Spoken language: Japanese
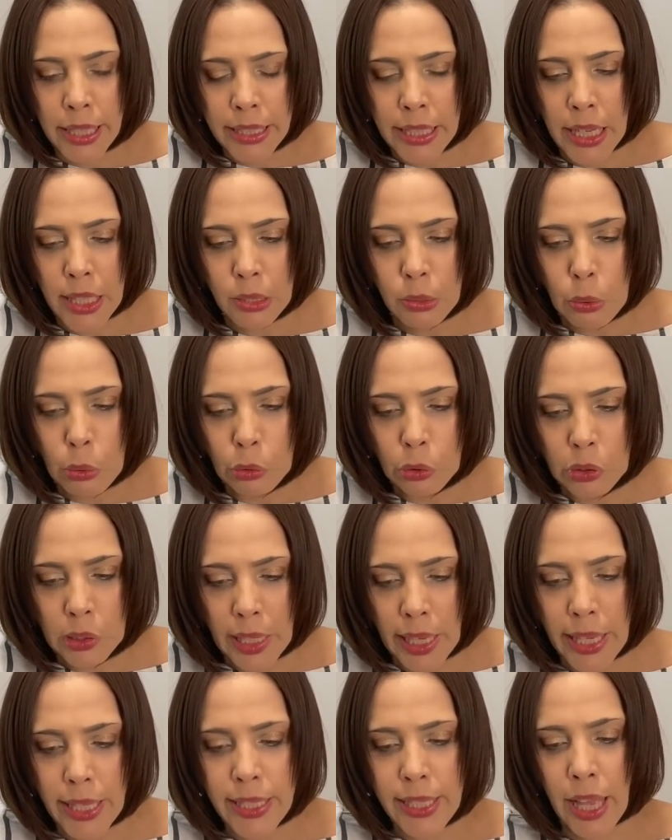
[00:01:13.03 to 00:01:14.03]
韓国
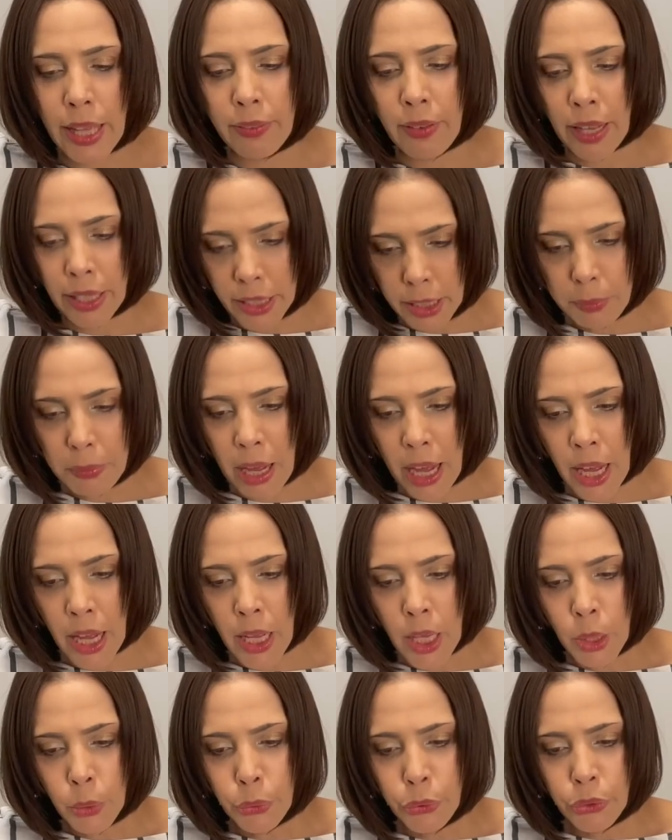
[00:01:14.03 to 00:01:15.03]
経済は今、
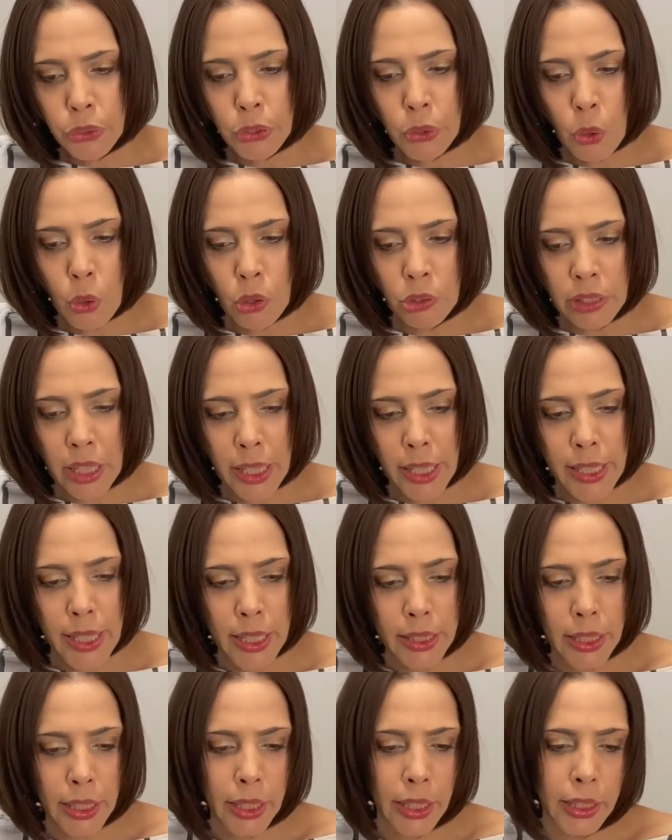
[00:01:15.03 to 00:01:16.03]
複合的
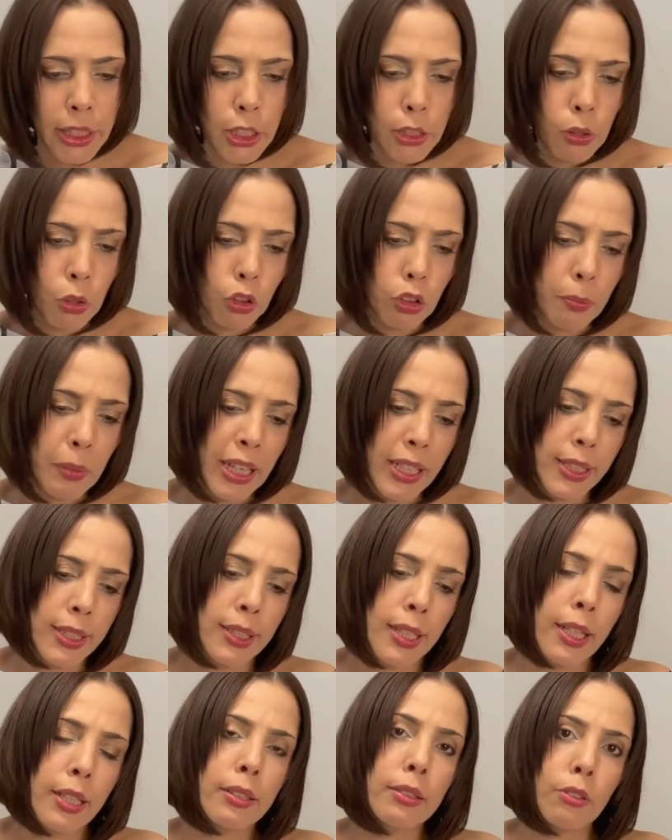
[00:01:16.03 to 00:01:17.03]
な危機に直面
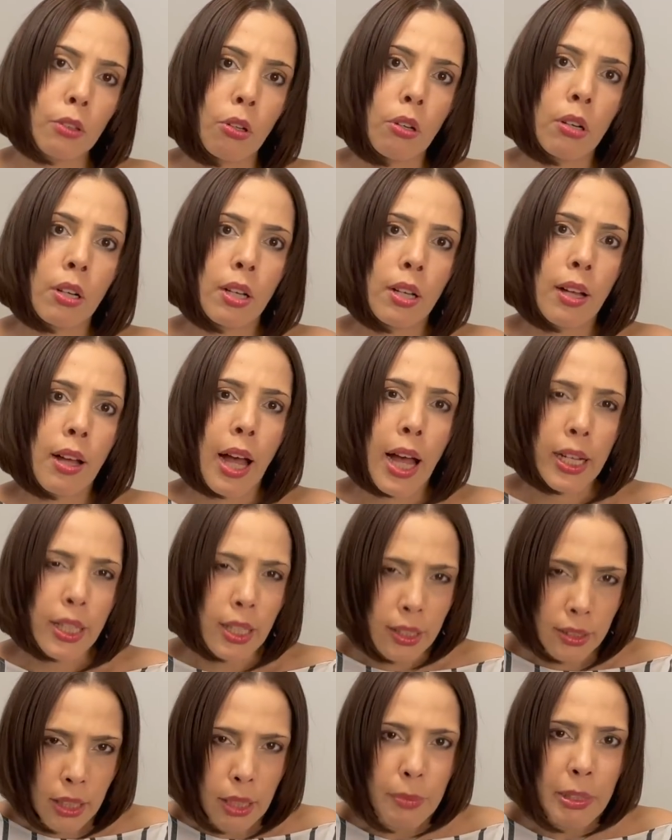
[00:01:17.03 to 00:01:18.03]
していると、
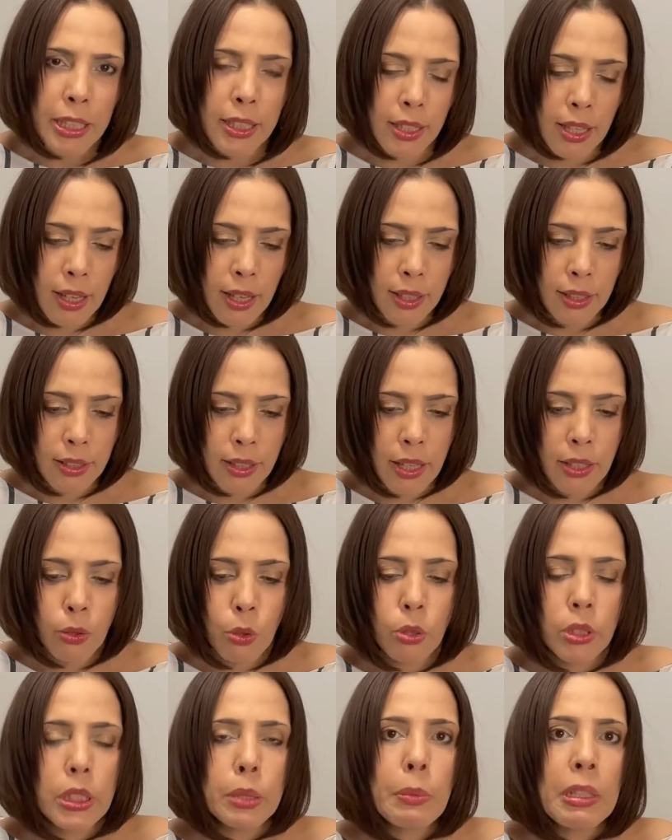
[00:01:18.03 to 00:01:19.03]
改めて警
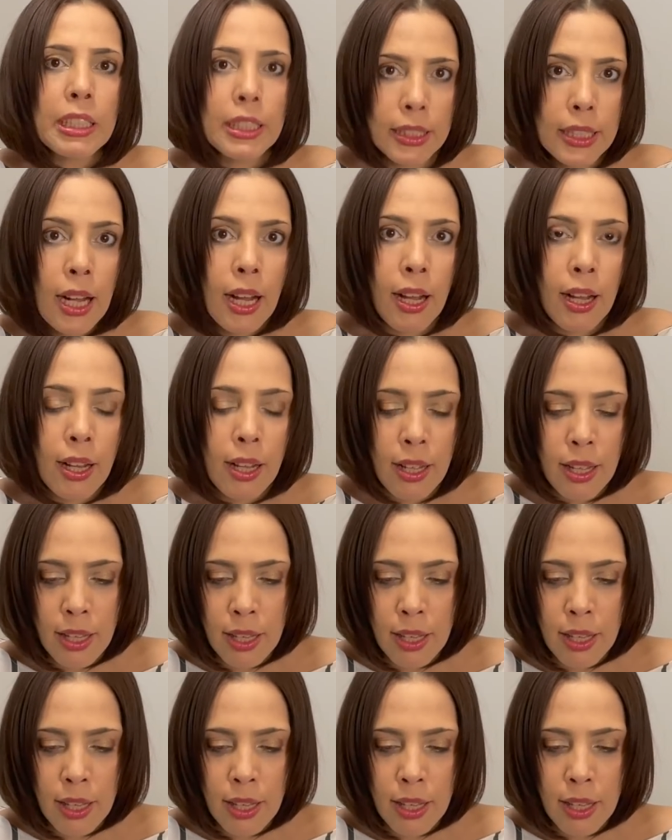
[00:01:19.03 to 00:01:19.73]
告しました。